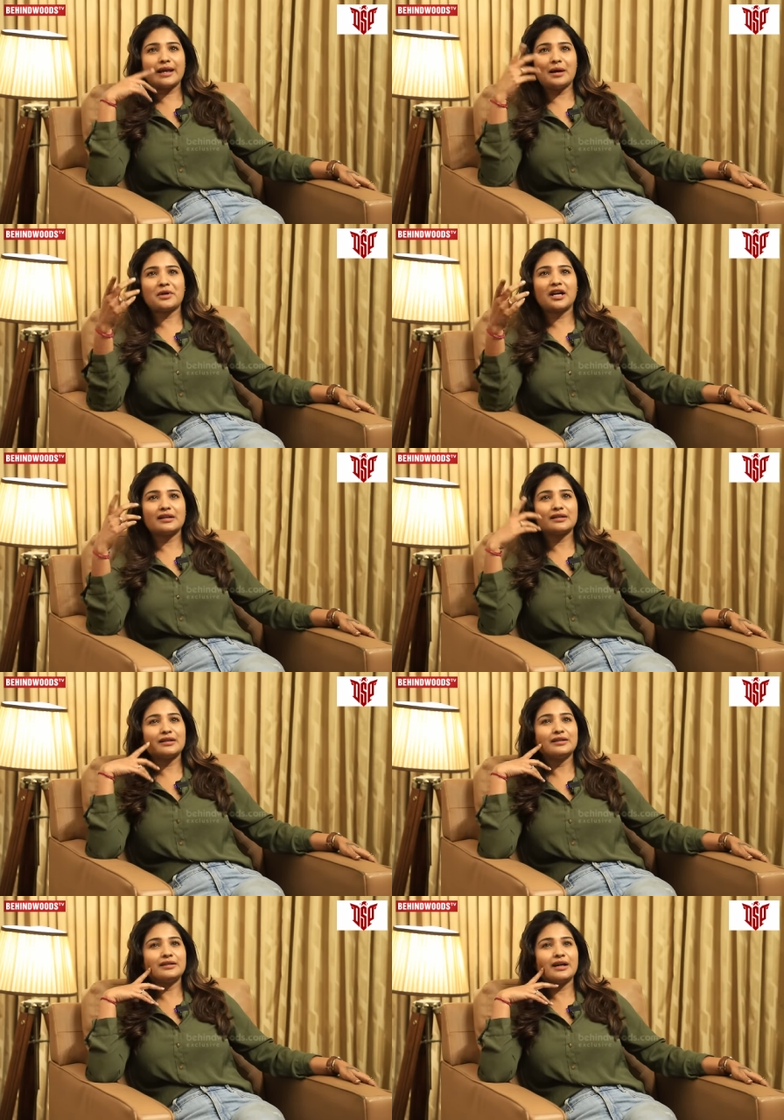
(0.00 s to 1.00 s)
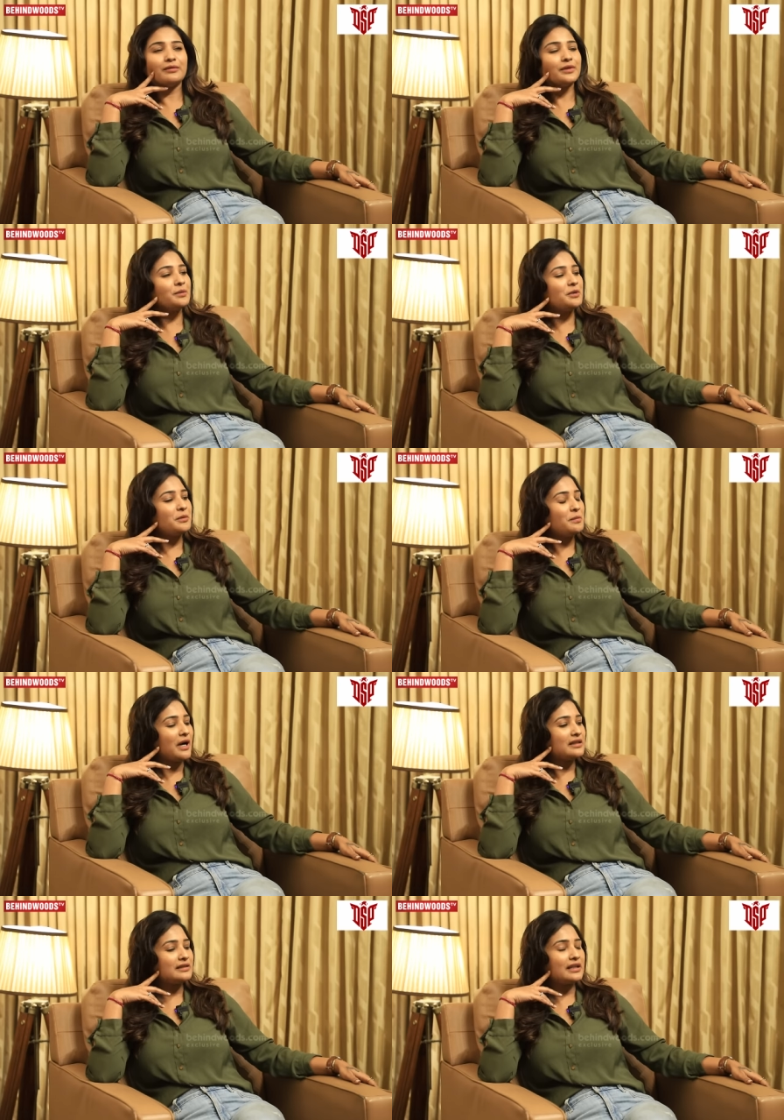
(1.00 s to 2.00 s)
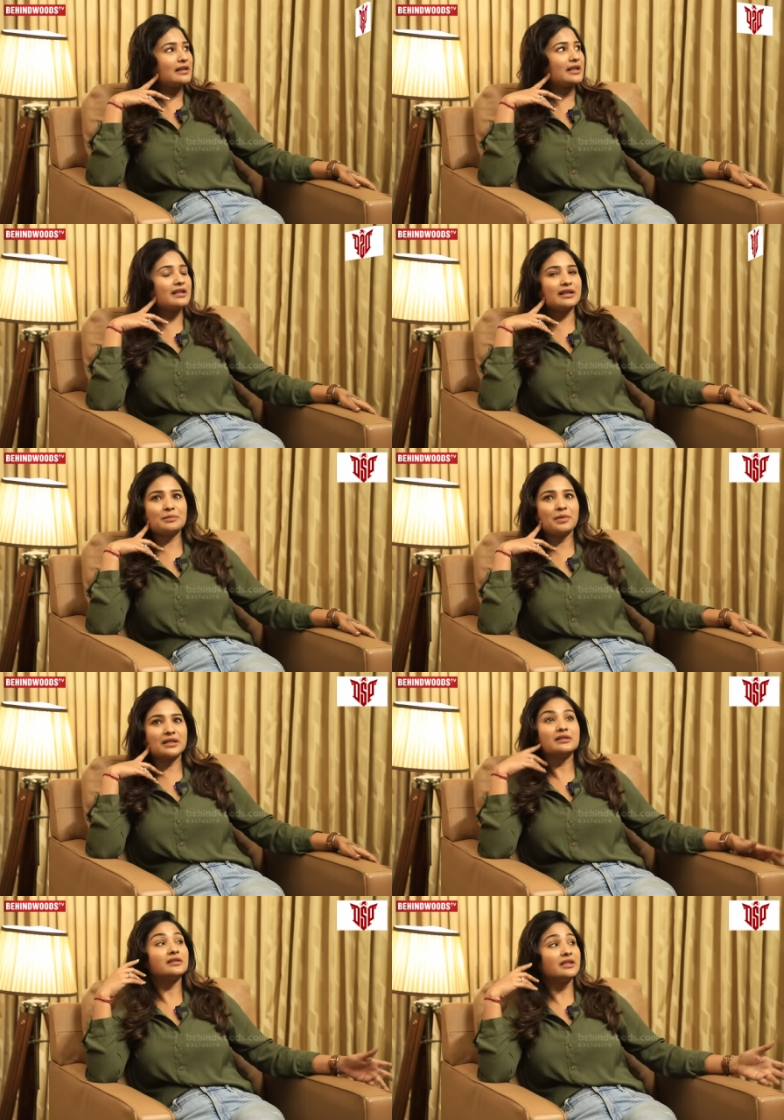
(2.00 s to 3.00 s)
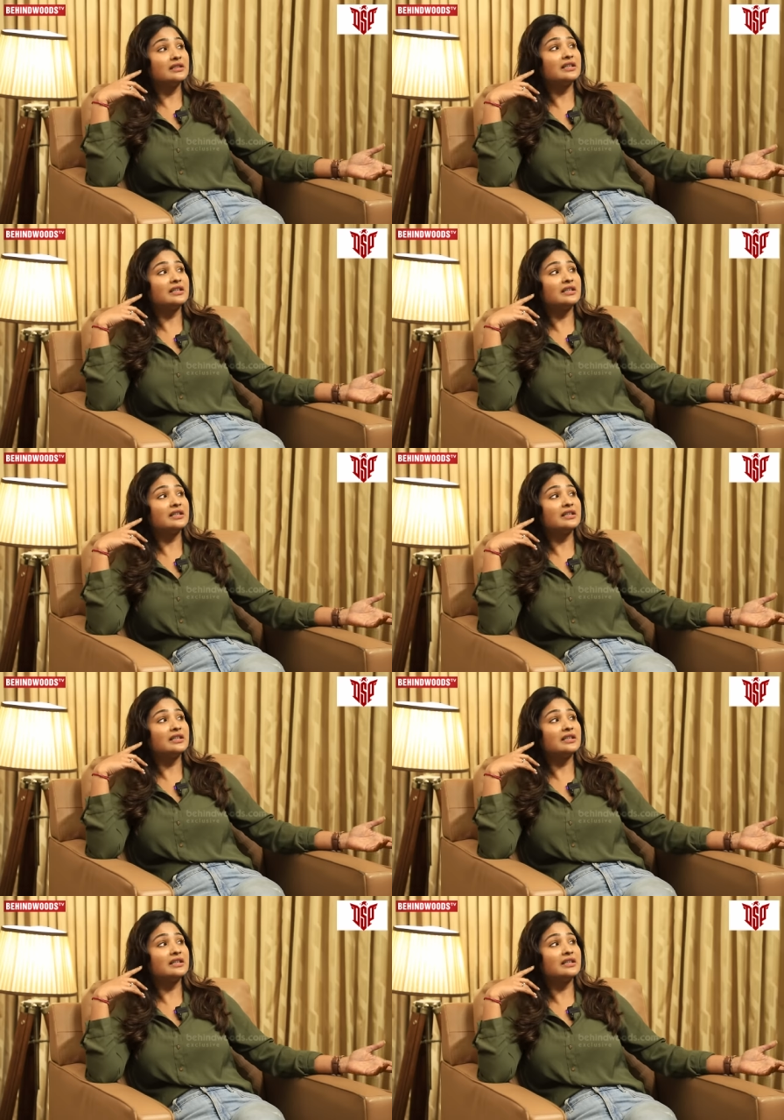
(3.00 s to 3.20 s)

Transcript: கேமரா இருக்குது நான் வந்து இப்படி இப்படி பார்த்துட்டே இருக்கேன் நான் பார்த்து